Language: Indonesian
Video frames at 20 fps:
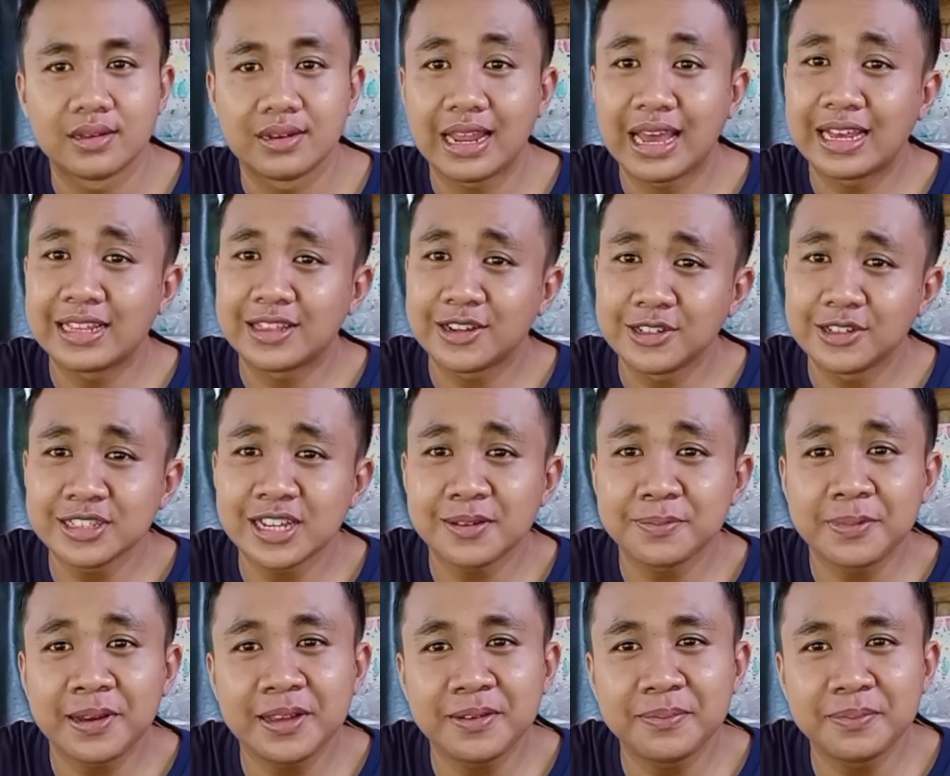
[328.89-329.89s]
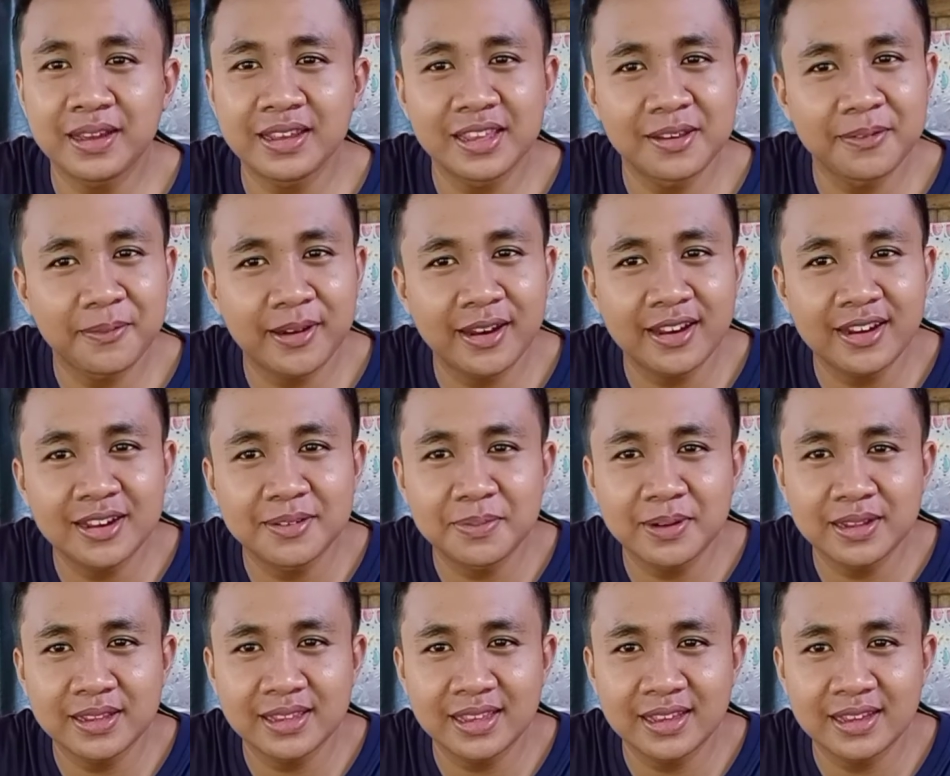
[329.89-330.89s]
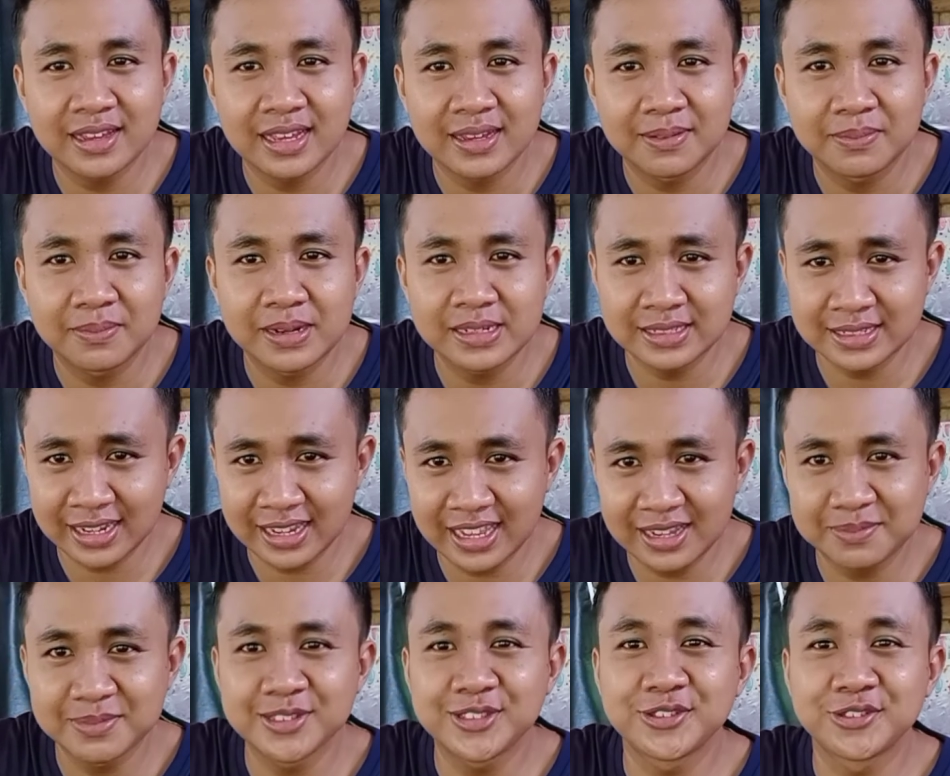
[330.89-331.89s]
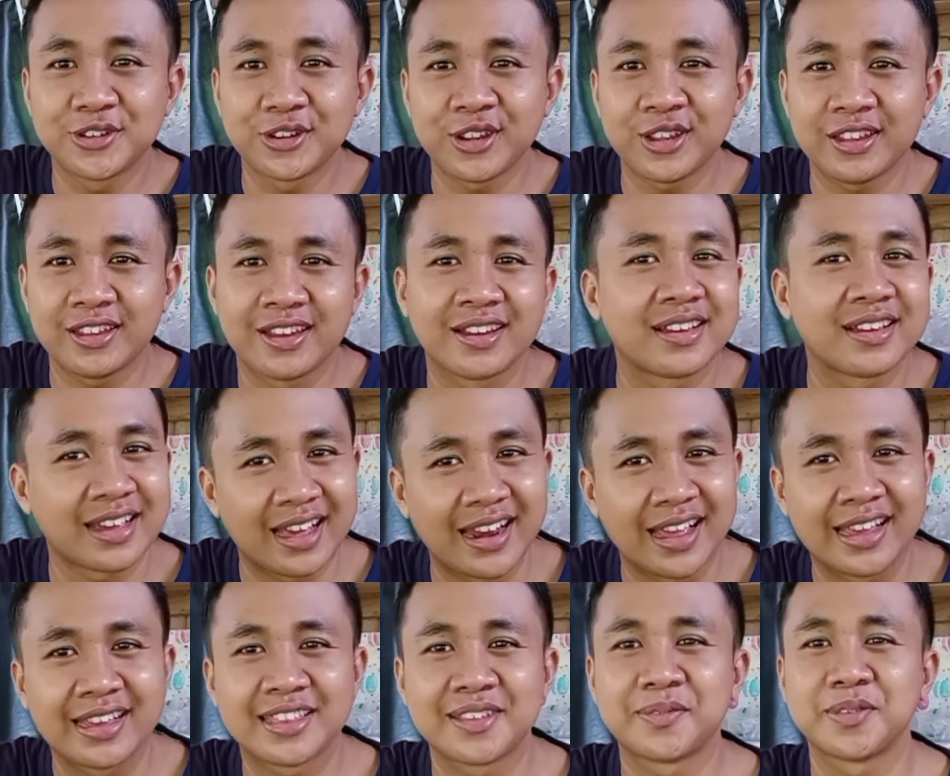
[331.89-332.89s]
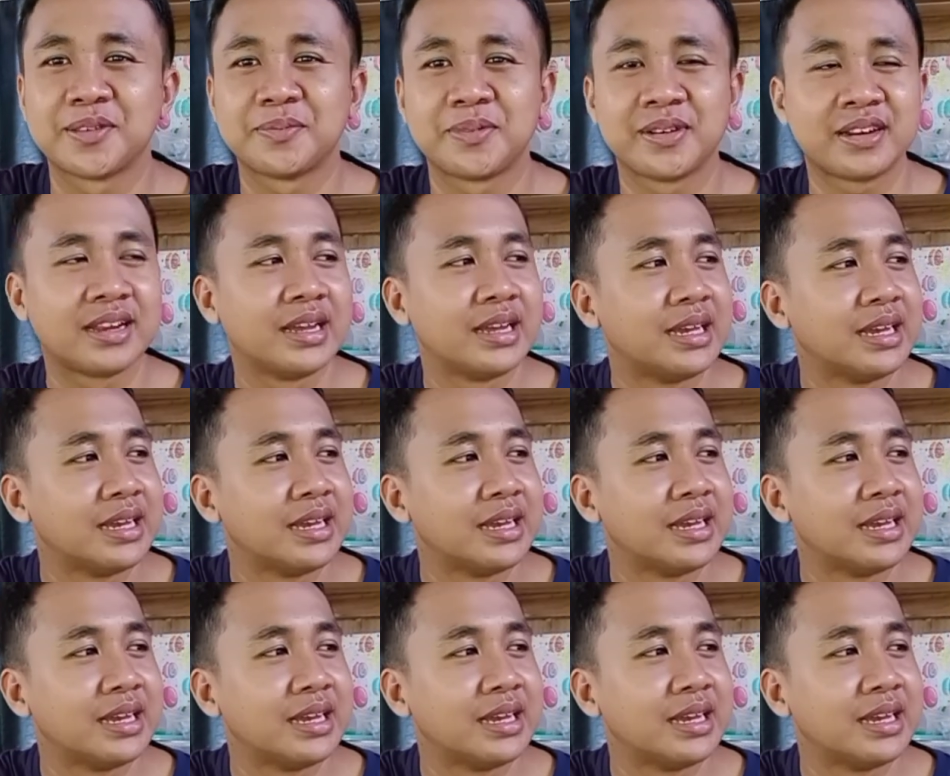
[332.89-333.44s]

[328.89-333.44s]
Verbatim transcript: Lah terus ngapain Bang? Gimana dapatnya? Masa ia mencuri? Ya enggak lah ya teman-teman.